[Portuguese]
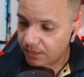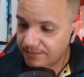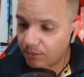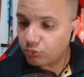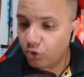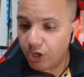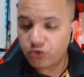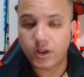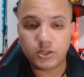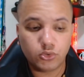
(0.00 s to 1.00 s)
são dois
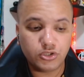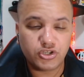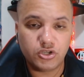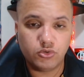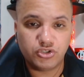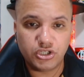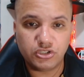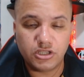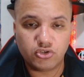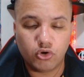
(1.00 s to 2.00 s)
jogadores que o Tite
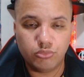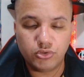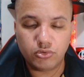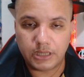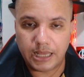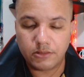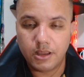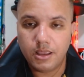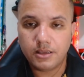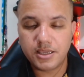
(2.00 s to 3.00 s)
deixou muito claro
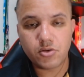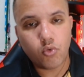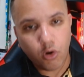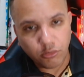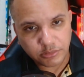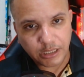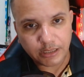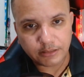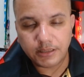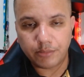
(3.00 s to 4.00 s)
que
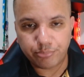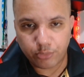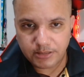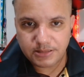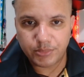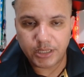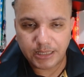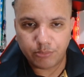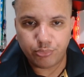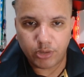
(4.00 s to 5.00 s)
conta na próxima
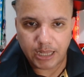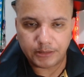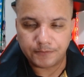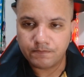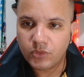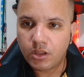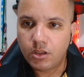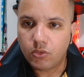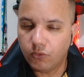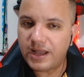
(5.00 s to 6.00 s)
temporada.
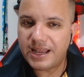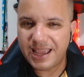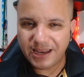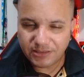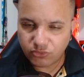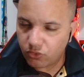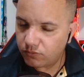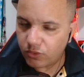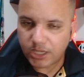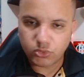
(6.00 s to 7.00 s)
O Varela,
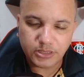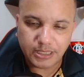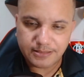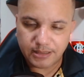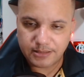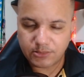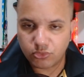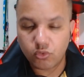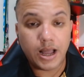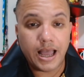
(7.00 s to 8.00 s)
jogador da seleção
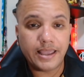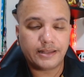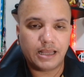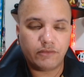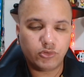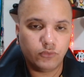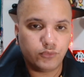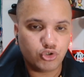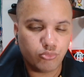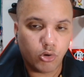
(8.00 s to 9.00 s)
uruguaia, estava no
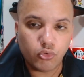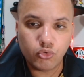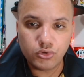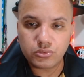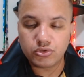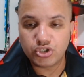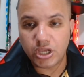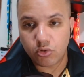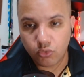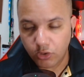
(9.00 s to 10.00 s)
futebol russo,
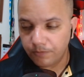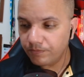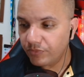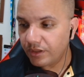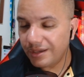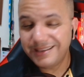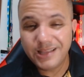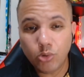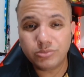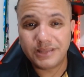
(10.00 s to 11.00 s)
chegou e
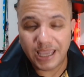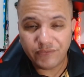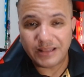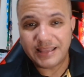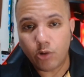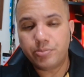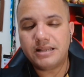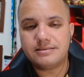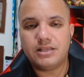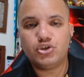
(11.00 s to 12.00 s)
não teve até o
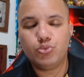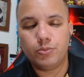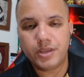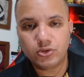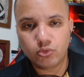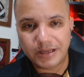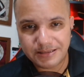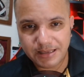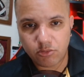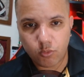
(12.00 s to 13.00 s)
presente momento uma
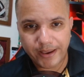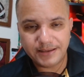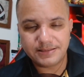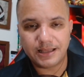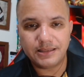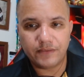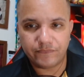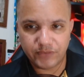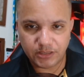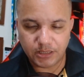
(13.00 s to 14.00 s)
sequência
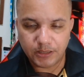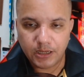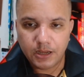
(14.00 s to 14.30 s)
devida.